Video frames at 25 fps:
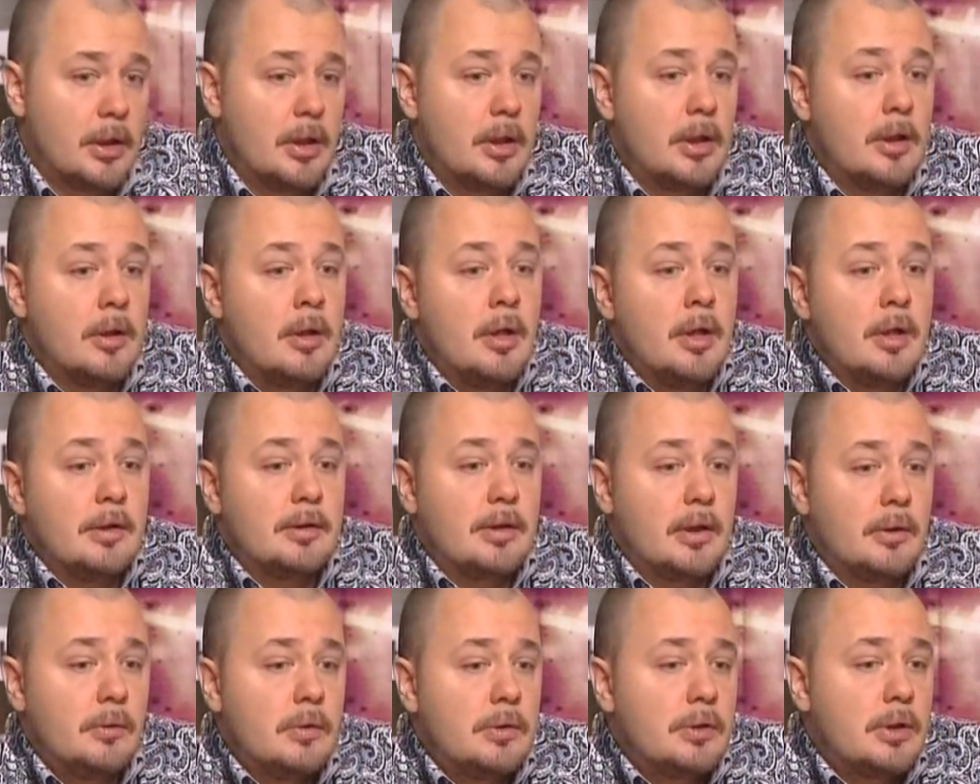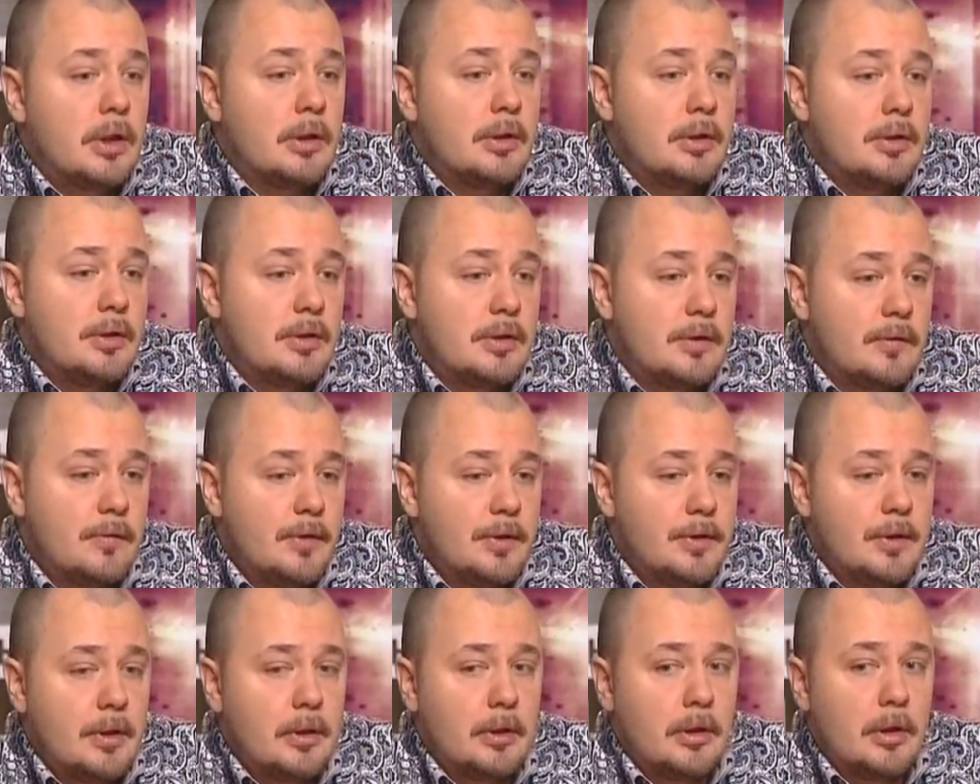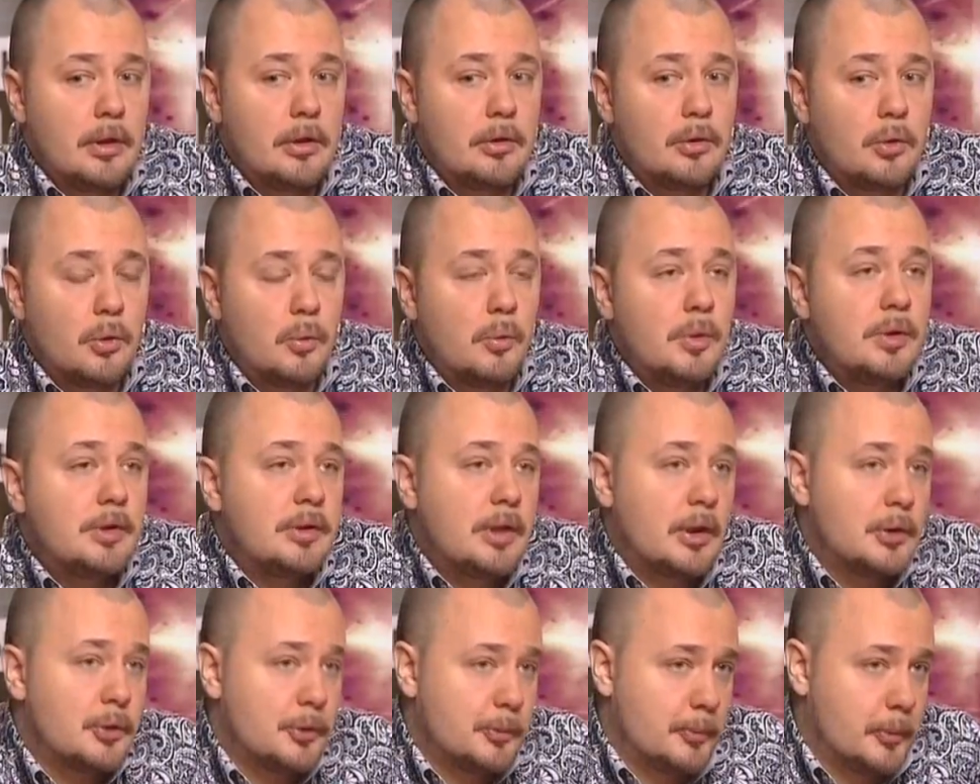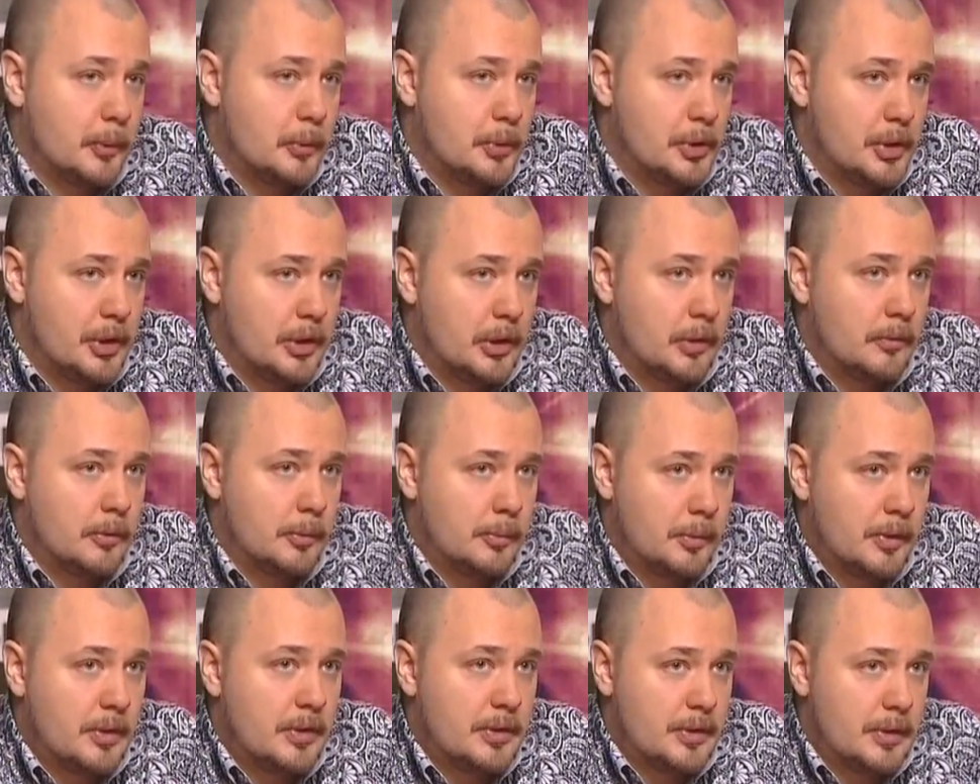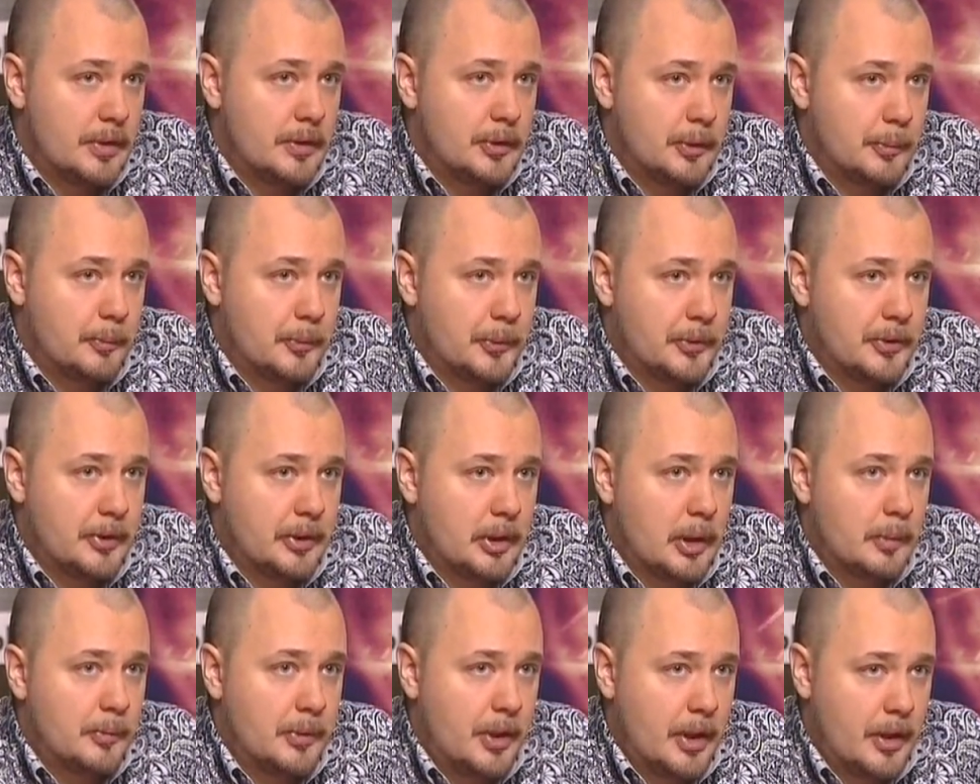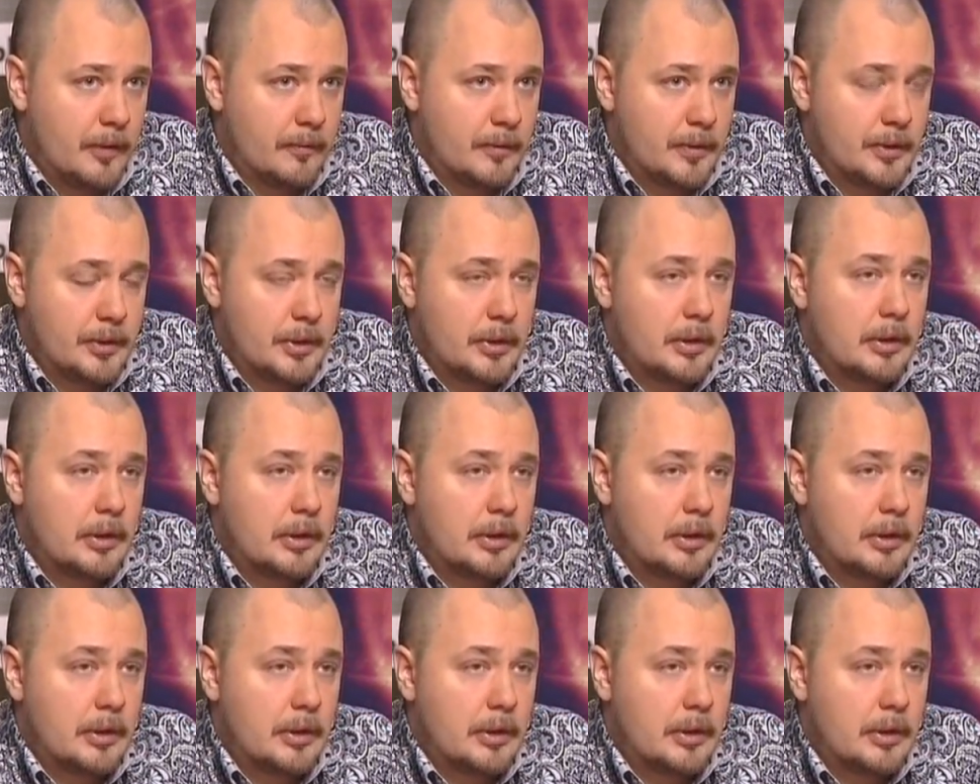И, с одной стороны, действительно, другой статус получило вот Министерство по делам древности.